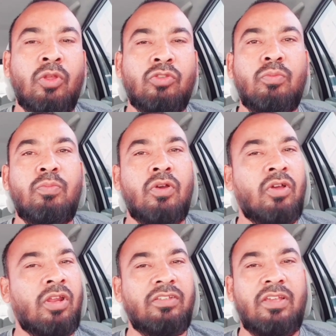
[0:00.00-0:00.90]
ওই দিন
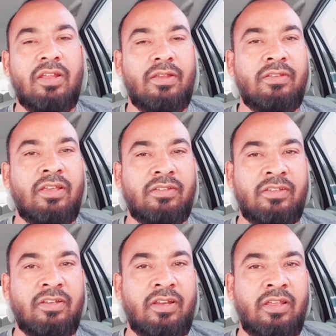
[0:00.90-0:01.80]
থেকে
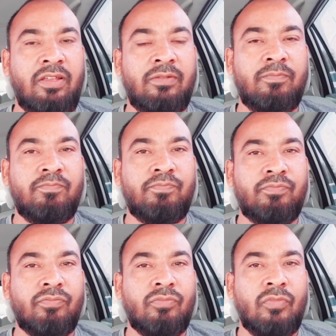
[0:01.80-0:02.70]
আপনার
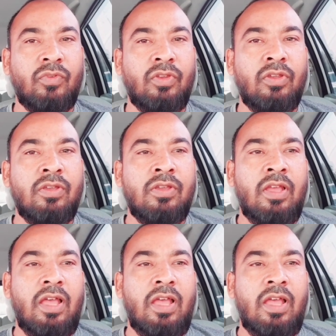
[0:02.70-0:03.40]
আসার টাইম